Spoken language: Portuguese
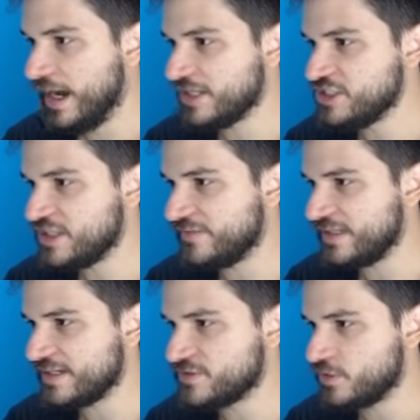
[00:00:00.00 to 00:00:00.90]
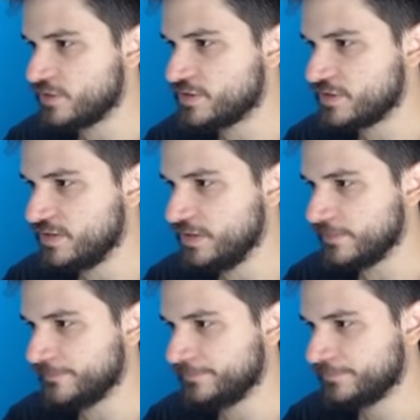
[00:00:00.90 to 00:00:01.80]
a gente já vai dar sorte
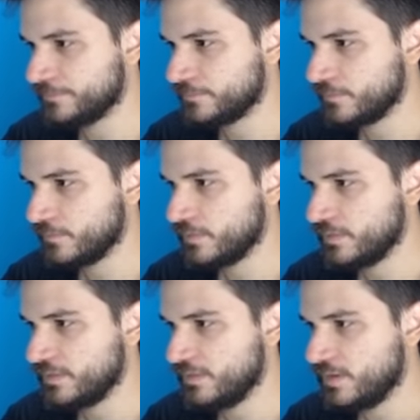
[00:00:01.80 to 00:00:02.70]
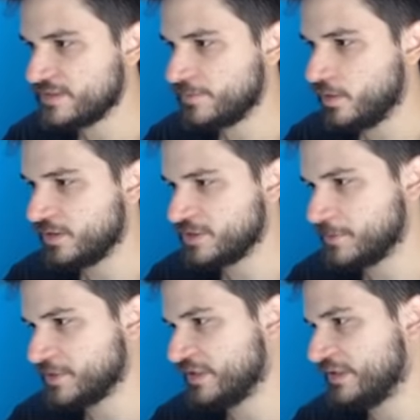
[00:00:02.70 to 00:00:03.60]
aqui. Tem umas, ó, a gente
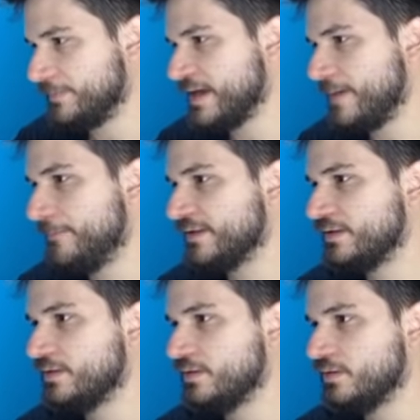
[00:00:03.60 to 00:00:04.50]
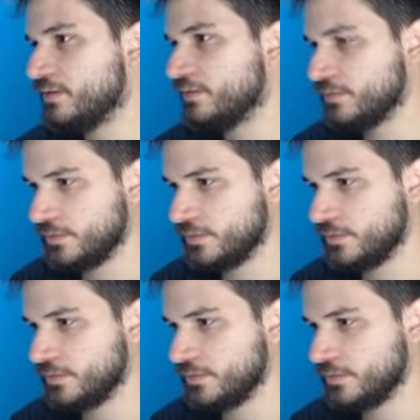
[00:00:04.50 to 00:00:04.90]
pode tentar pegar a pedra aqui, ó.